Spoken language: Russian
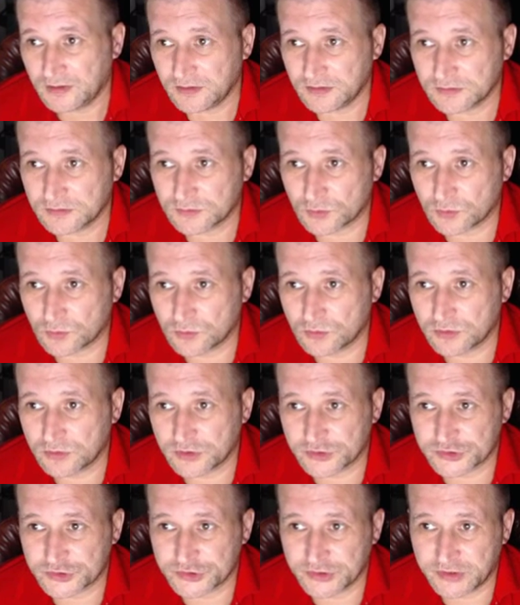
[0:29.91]
И
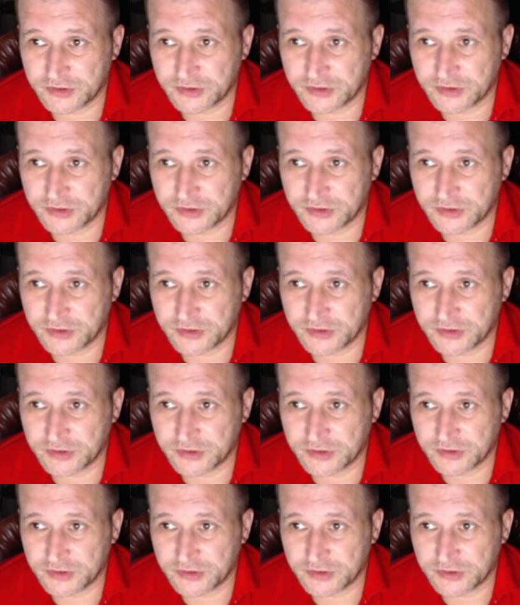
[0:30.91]
другое расширение, вот
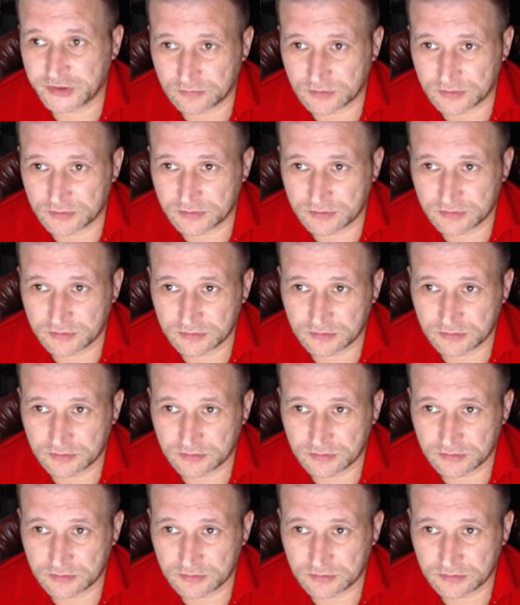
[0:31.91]
такое вот,